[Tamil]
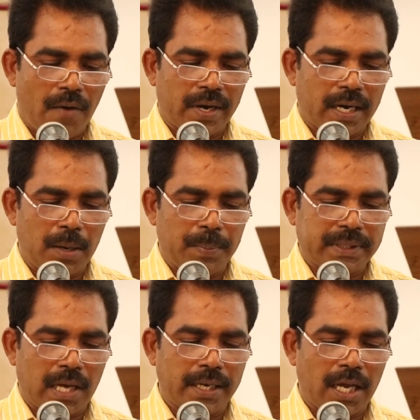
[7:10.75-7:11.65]
அவர்கள்
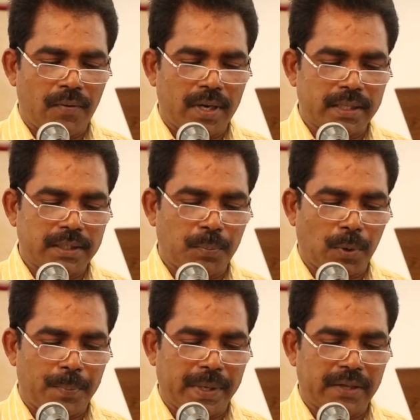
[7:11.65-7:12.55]
பிரித்தானியாவிலிருந்து
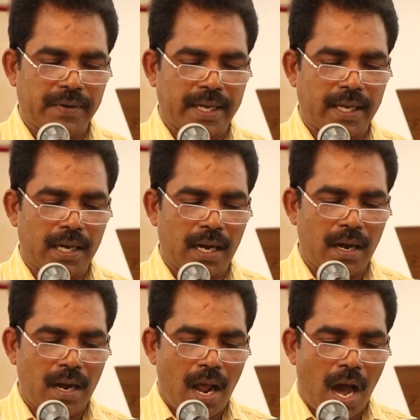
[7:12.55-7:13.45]
புறப்பட்டு வருகையில்
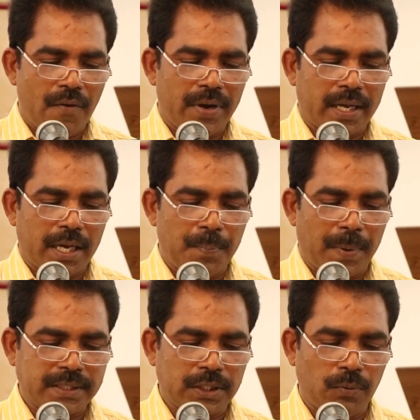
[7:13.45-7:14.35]
அவருக்கு
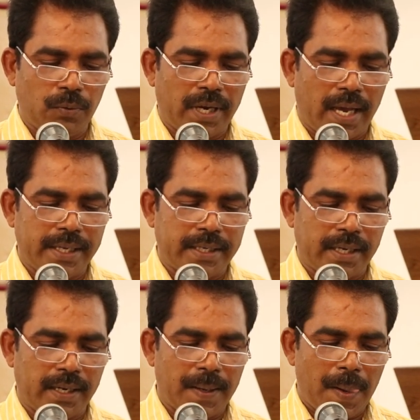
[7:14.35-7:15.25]
பசி
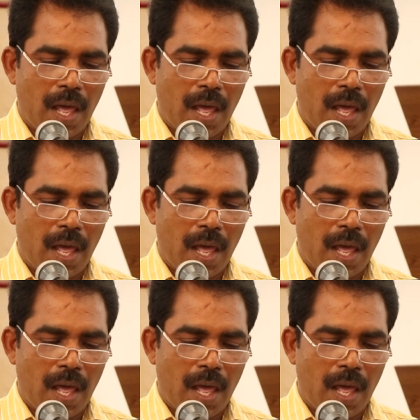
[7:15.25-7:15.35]
உண்டாயிற்று